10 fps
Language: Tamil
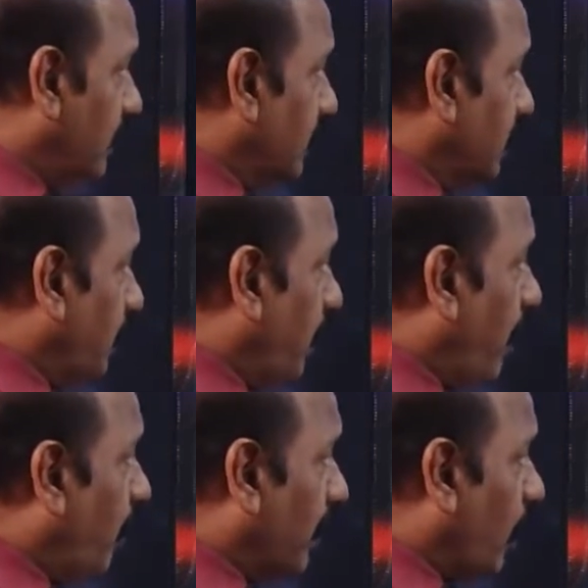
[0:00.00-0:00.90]
த
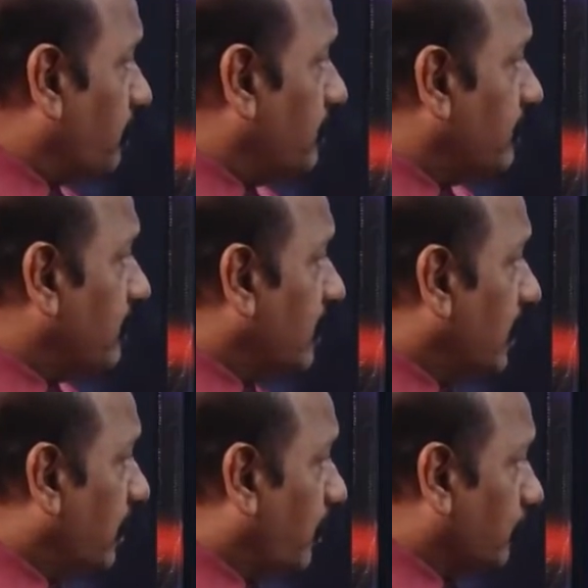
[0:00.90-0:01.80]
பவர் ஆஃப்
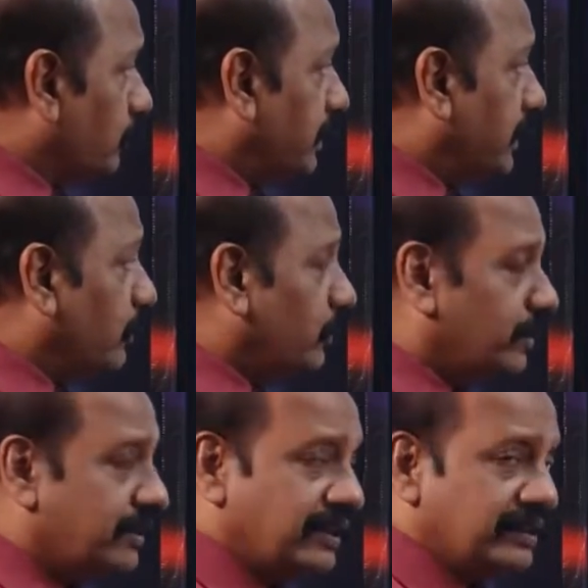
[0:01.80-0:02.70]
பாசிட்டிவ்
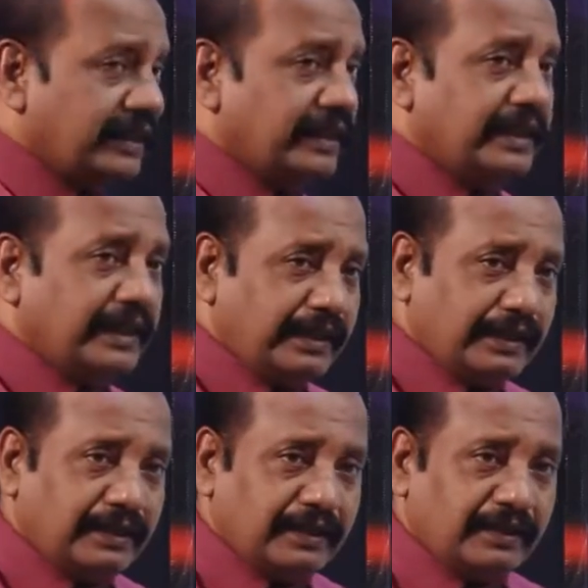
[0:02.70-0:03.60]
திங்கிங்
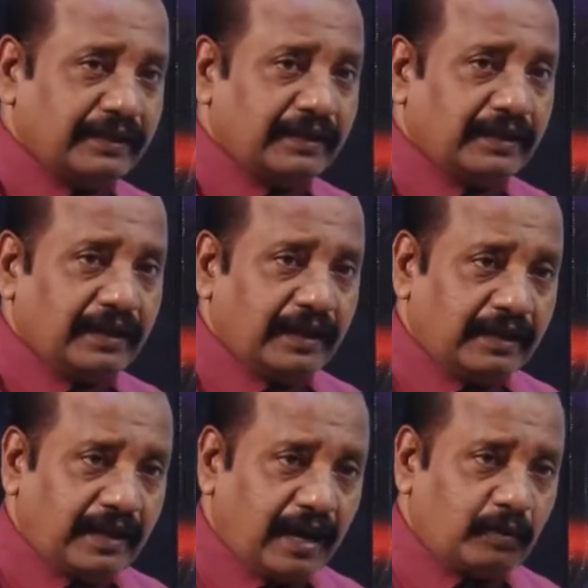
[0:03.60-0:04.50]

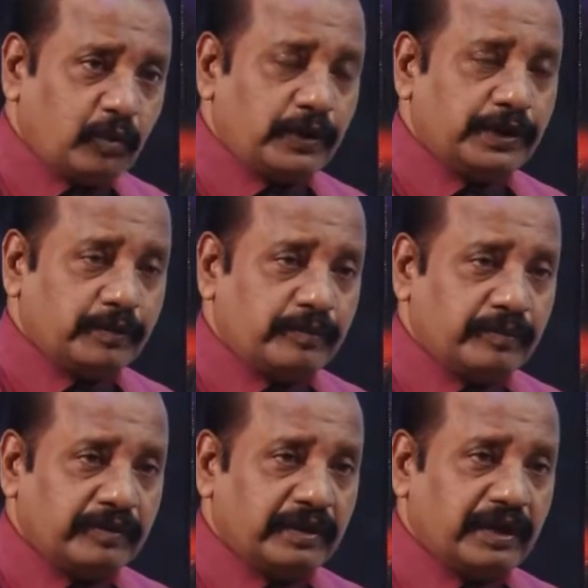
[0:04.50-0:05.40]
என்னால் முடியும்
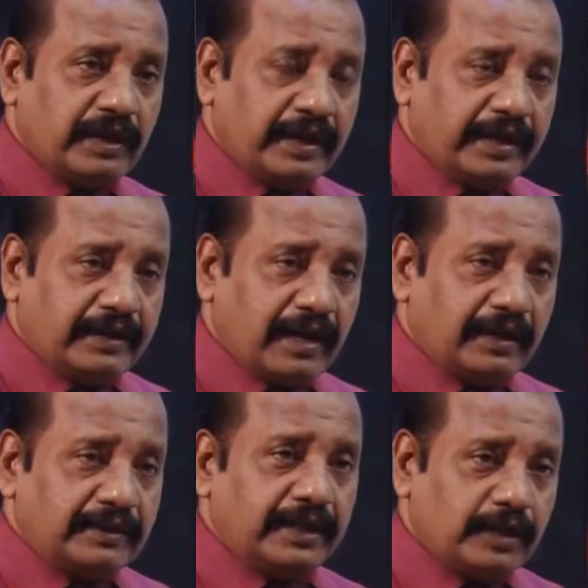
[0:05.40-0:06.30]

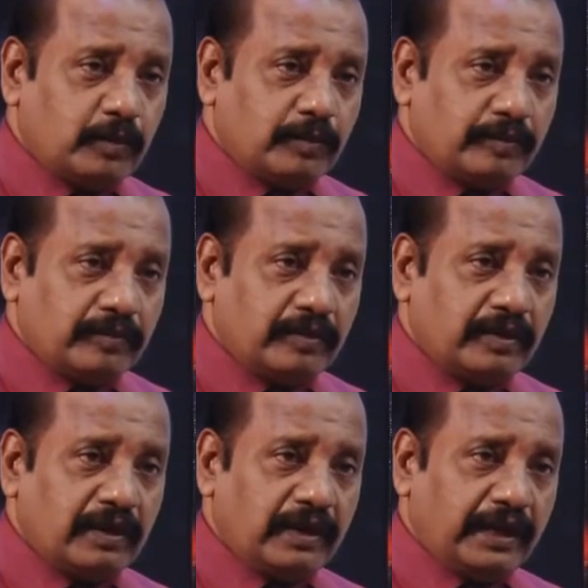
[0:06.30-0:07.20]
என்னால் இயலும்
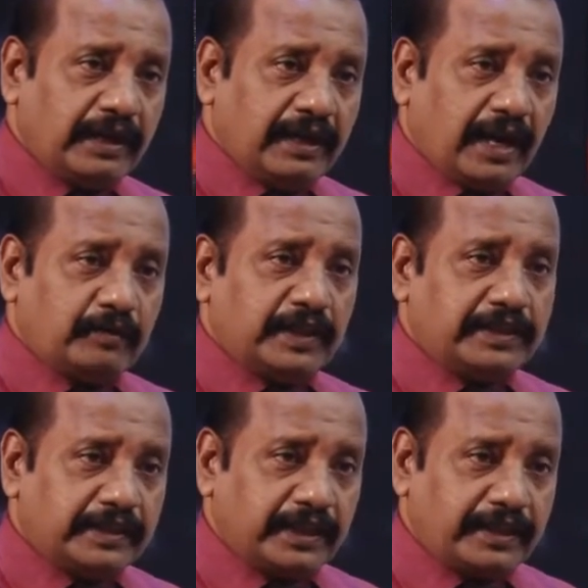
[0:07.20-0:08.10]
என்னால்
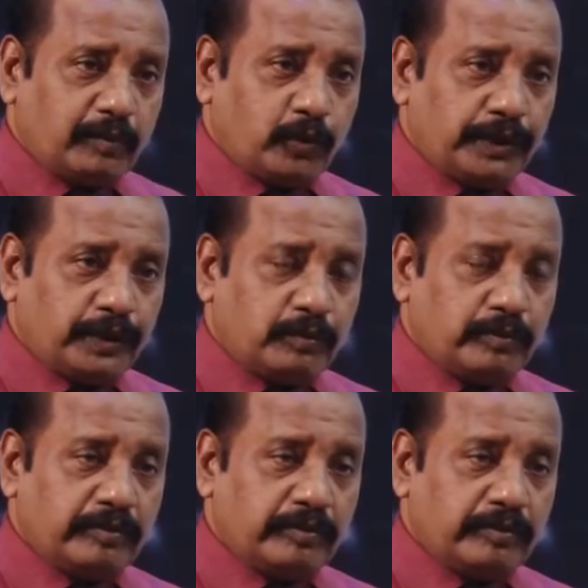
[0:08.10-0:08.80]
வெற்றியடைய முடியும்